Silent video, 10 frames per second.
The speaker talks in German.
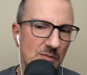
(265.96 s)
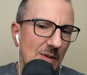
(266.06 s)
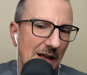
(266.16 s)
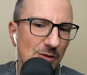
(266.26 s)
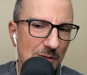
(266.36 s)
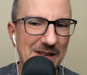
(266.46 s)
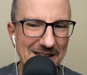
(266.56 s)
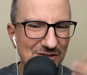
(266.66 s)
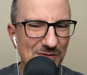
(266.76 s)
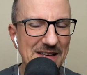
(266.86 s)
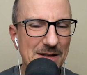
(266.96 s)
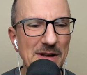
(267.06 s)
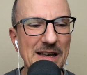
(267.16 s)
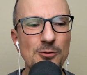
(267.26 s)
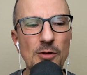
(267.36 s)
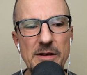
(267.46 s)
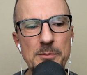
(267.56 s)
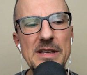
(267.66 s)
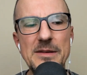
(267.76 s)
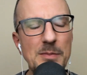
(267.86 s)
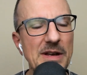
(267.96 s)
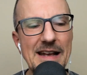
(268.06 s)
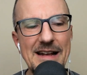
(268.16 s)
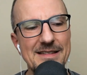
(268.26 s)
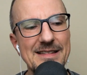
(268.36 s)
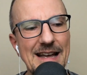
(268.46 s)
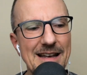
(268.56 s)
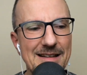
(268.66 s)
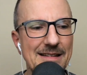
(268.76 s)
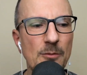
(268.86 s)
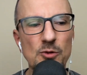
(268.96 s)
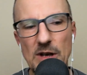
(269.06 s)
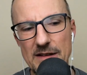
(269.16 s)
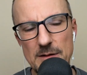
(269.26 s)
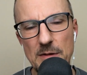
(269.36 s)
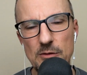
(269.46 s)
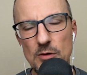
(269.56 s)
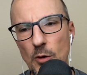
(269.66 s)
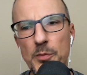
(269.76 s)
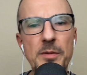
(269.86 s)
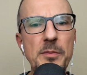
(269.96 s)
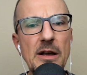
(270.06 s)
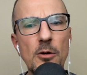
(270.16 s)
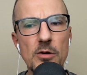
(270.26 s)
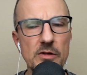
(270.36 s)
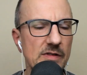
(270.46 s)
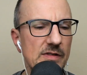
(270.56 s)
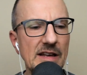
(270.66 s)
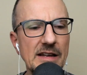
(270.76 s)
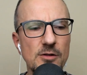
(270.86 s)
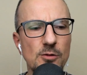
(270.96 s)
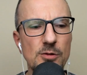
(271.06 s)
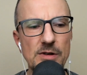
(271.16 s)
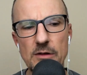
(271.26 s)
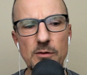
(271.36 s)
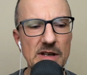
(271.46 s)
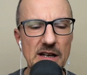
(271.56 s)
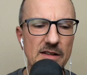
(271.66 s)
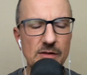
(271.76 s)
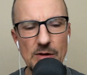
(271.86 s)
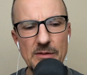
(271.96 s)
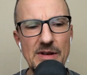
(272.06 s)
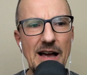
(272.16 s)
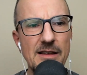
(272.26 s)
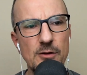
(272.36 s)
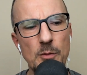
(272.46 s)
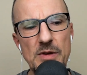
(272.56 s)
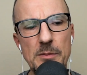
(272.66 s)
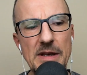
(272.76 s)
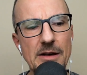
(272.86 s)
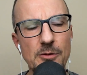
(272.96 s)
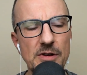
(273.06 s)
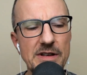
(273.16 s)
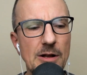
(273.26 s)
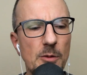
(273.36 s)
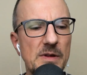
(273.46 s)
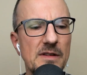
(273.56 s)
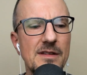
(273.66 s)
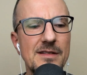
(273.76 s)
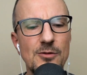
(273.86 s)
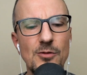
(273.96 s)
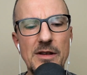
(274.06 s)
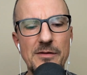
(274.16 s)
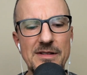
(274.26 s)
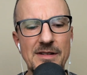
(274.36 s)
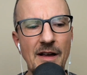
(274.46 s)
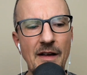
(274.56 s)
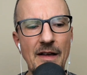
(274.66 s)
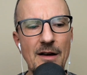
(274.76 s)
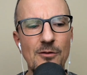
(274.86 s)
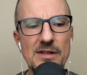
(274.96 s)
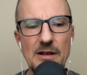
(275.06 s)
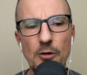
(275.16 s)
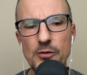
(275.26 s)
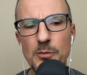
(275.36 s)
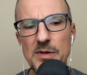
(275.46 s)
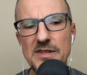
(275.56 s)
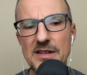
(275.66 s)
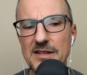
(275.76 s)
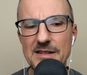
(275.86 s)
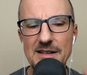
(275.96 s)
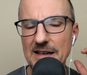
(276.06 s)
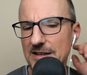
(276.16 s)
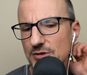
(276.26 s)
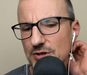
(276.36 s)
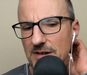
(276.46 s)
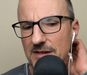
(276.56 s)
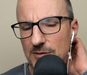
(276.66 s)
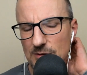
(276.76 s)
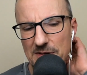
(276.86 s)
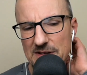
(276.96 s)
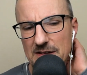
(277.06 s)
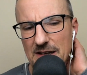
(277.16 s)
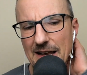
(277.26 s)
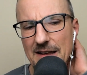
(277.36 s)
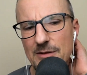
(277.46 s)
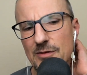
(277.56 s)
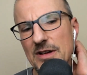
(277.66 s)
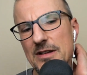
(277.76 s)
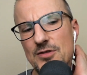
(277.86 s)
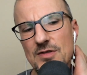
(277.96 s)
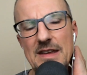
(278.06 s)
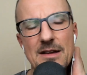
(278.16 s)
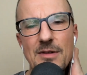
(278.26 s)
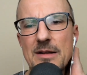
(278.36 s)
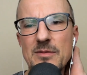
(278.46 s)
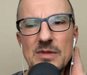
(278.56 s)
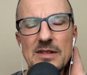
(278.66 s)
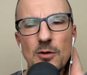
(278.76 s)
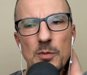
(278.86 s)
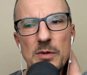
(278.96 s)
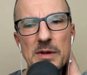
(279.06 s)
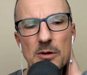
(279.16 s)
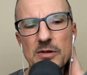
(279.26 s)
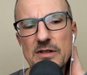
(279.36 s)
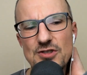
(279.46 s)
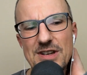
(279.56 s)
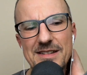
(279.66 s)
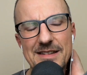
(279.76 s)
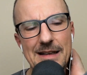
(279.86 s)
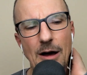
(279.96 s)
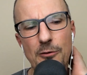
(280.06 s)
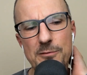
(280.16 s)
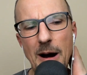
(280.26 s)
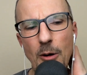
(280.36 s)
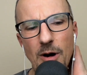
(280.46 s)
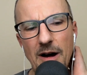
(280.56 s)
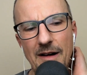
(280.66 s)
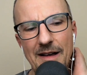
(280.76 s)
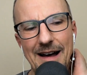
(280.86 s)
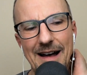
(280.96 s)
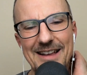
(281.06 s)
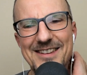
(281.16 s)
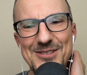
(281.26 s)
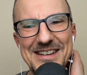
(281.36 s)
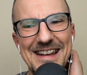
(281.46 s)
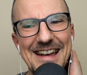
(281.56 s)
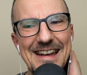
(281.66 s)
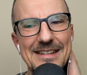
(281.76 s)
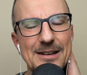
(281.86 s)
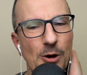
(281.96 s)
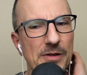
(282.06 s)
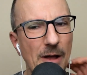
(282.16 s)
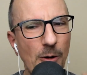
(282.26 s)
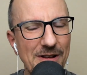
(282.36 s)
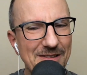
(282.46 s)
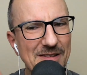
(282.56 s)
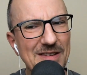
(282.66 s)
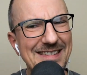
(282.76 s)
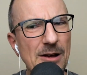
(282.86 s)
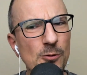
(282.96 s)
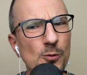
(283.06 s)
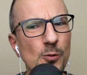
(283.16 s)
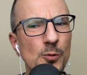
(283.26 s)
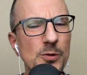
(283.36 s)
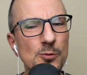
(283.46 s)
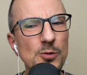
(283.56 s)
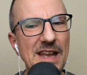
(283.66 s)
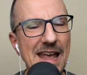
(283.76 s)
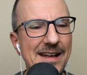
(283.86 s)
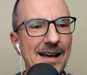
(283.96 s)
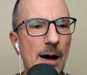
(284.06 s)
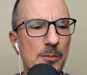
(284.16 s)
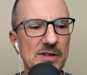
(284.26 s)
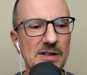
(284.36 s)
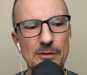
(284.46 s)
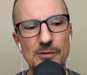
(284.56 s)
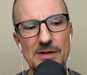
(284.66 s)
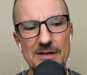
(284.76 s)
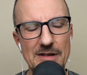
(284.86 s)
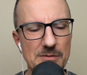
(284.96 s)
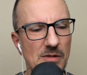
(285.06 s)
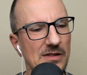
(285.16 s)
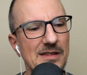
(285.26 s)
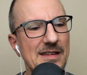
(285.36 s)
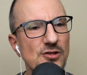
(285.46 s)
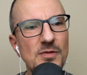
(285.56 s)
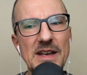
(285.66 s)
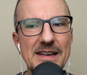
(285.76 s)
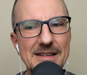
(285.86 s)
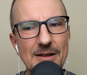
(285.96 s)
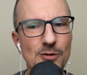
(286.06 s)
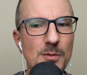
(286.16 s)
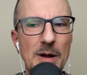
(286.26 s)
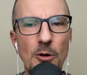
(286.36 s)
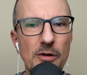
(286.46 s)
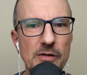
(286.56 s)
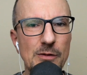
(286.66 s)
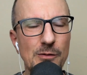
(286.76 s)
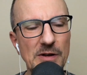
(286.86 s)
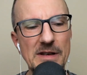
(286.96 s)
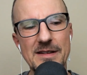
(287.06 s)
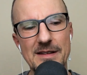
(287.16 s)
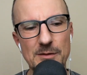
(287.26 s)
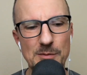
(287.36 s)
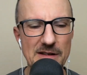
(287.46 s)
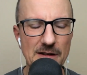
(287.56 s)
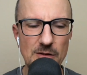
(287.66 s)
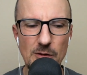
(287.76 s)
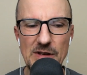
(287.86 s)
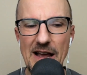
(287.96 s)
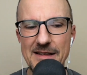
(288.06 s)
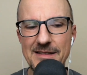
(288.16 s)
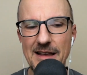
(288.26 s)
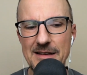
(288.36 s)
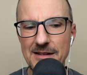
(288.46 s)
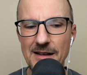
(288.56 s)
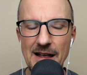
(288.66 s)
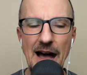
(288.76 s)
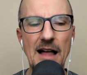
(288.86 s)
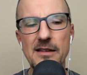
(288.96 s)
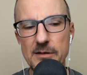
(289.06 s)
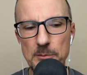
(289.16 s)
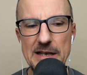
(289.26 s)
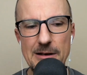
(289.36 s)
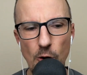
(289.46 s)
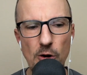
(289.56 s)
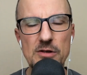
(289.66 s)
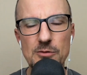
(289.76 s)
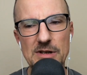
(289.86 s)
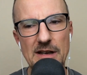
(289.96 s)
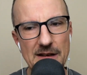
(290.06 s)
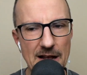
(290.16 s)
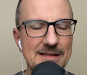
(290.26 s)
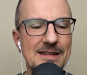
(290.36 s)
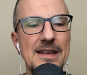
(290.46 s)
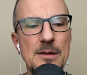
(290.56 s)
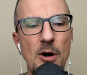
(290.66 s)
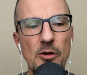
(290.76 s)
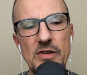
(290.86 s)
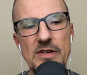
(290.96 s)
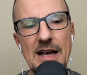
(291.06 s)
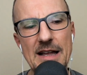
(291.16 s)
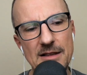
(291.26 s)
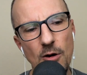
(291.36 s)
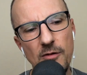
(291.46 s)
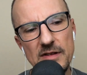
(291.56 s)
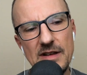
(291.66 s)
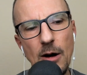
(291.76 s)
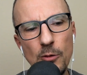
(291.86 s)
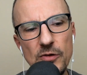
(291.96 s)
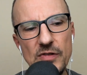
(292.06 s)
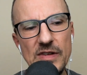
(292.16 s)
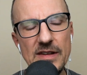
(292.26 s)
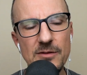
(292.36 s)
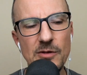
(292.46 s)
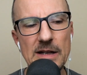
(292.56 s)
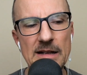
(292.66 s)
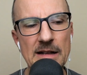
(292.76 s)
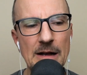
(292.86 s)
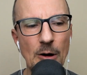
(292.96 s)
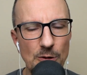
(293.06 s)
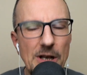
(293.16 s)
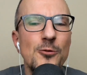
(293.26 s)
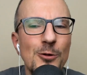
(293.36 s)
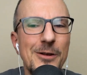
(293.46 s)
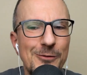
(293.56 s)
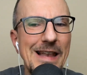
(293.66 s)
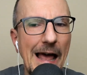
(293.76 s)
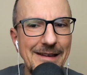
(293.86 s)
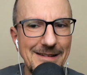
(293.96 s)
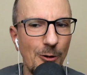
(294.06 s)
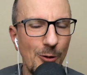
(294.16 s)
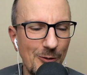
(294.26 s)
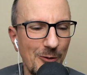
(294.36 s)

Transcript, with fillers: also ich meine, das schwingt immer natürlich mit bei der ganzen Datensammlung. Da ist immer so ein Optimierungsding drunter. So also wie kannst mhm. du irgendwie alles mhm. optimieren? Und ich glaube, das ist natürlich was, was auch so ein bisschen kritisch ist oder was ich relativ kritisch sehe, weil diese Optimierungsgeschichten, die laufen auch, also die, die können auch in so eine sehr ungute Ecke abdriften. Es ist sehr schwierig, da so eine eine Balance zu finden, dass man das also auf der einen Seite alles mitlockt und dann halt sich eben aus den Daten auch was rausziehen will und natürlich vielleicht auch